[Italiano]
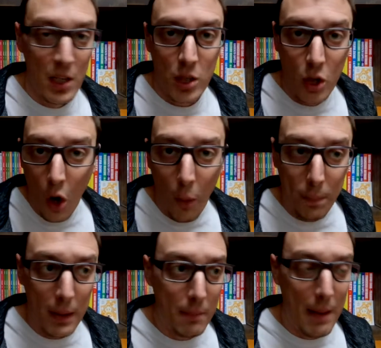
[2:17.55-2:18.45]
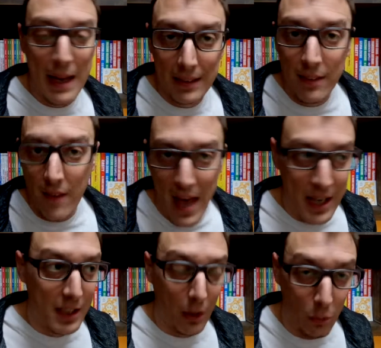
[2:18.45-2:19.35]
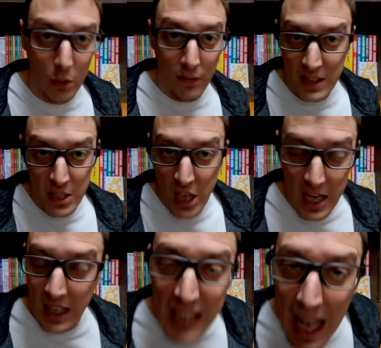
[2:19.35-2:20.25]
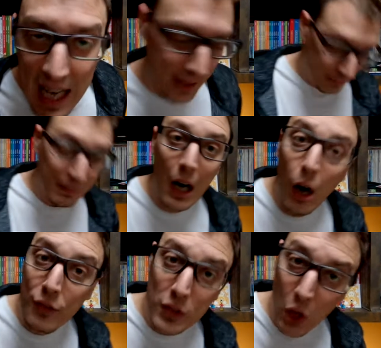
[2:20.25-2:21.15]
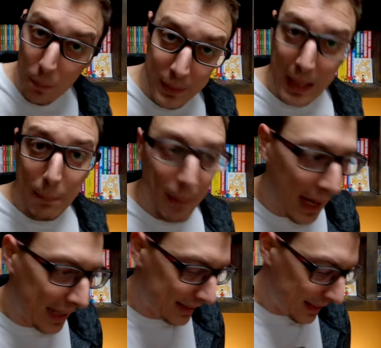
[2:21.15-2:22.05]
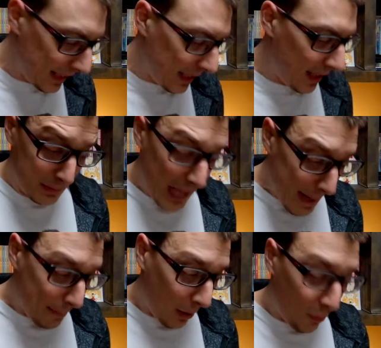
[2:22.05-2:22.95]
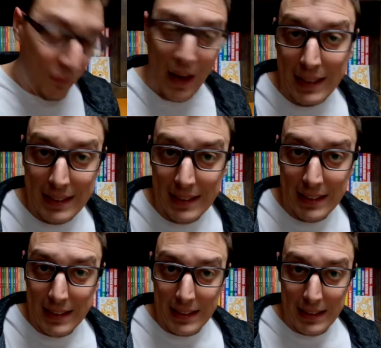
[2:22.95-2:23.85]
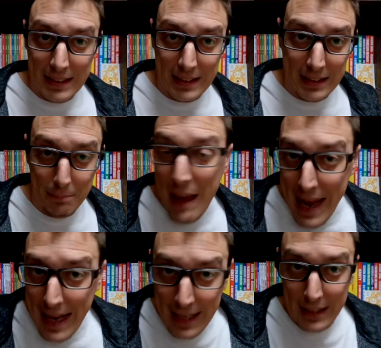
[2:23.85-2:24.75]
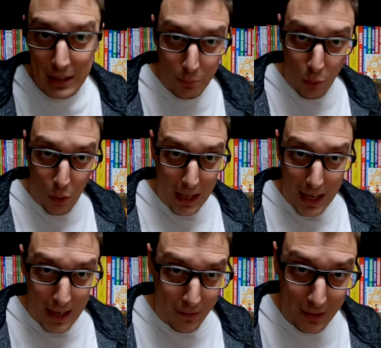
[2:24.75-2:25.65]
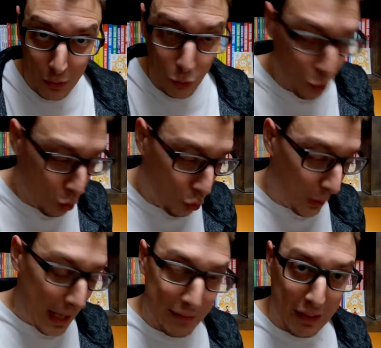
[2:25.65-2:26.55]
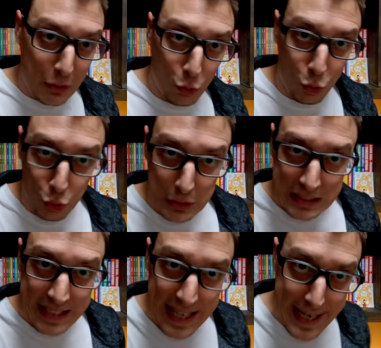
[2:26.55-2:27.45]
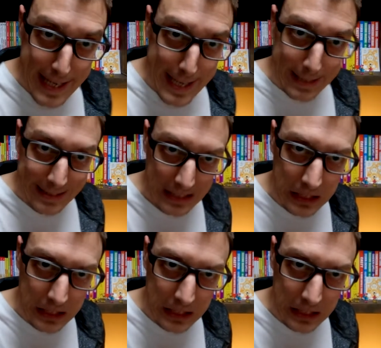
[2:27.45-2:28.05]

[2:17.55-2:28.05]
scopi ben diversi da quello di festeggiare il Natale. Ma off topic a parte, sembra sembrano fatti bene, di buona fattura, fattucchiera.